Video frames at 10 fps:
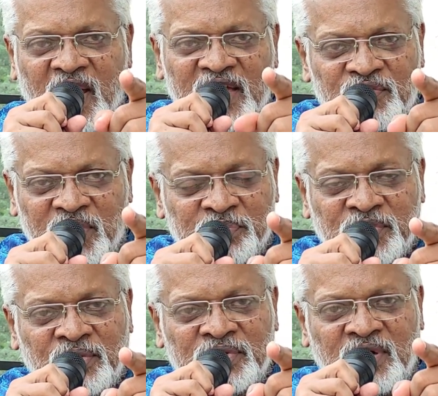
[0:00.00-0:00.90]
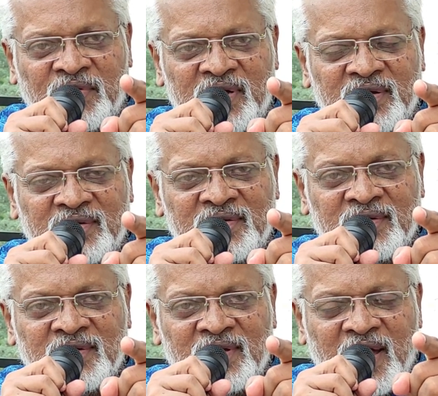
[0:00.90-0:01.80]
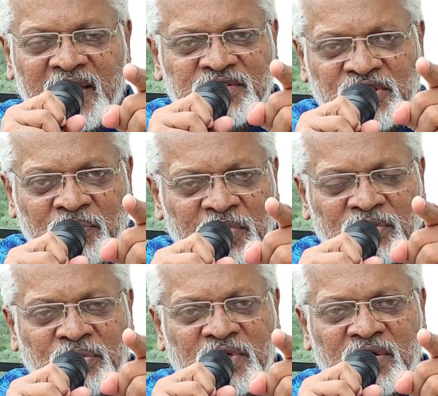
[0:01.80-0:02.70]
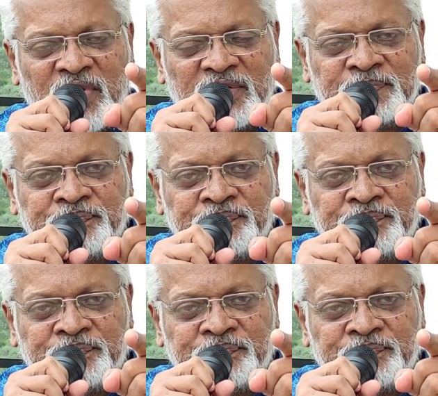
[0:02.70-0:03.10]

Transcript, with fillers: ఆయన వైపు తిరుగుతావా ఆయన చేపట్టుకుంటావా